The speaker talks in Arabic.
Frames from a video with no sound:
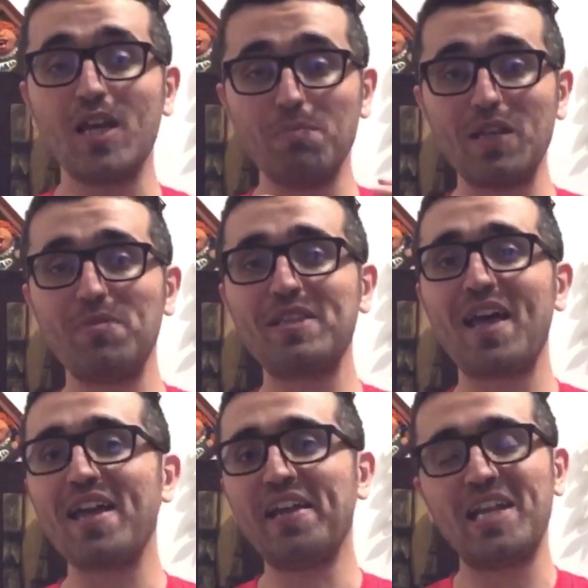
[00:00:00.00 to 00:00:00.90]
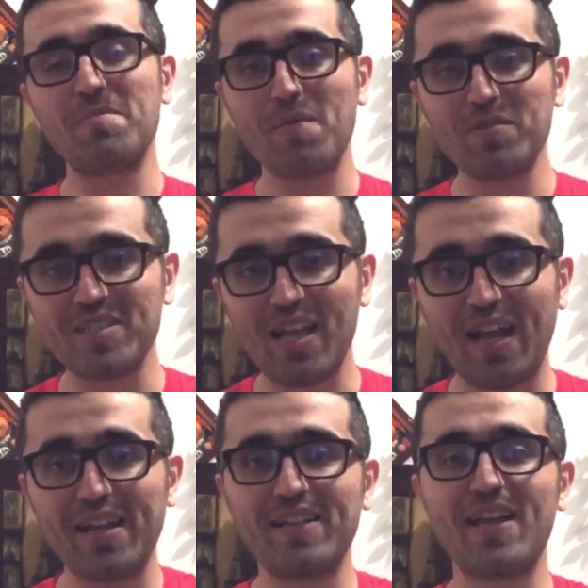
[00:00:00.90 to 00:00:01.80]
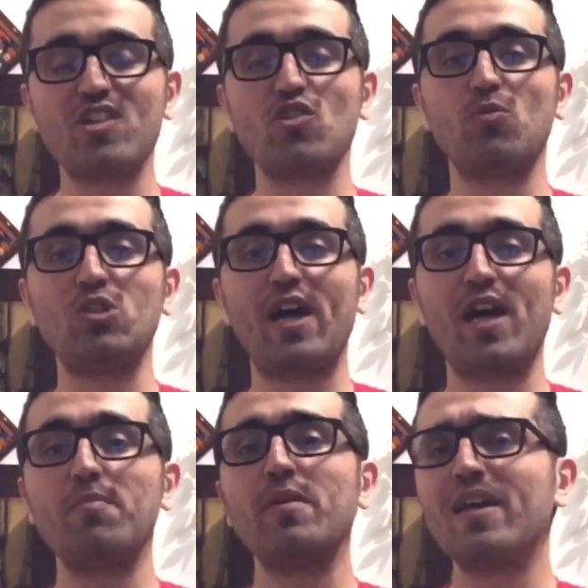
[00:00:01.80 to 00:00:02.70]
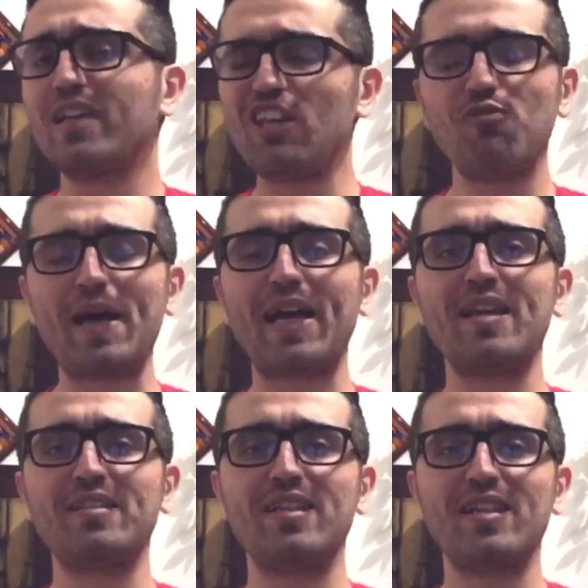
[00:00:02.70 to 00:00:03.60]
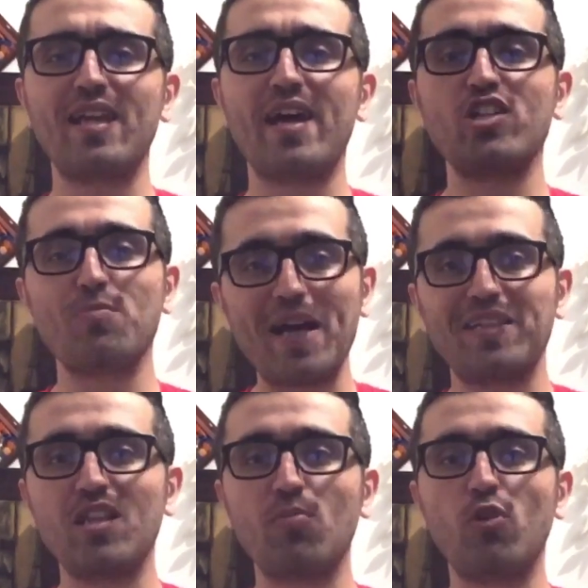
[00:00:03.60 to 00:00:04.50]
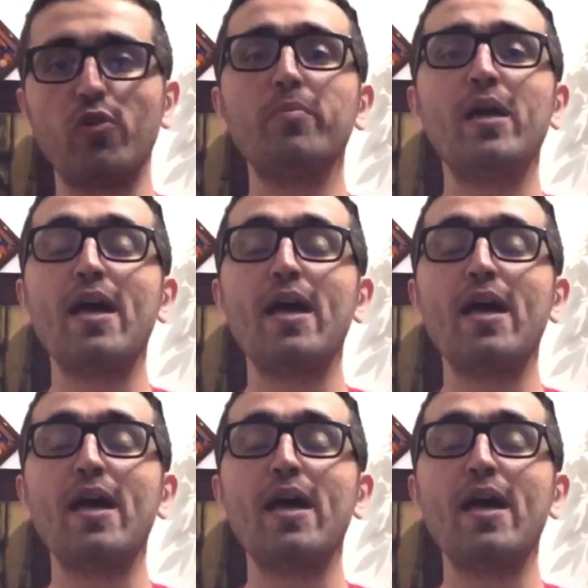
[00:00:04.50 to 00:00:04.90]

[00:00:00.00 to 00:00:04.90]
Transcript: بالبداية نحن ما بنسأل عن نتائج المنتخب كيف ما كانت النتائج ما كتير مهم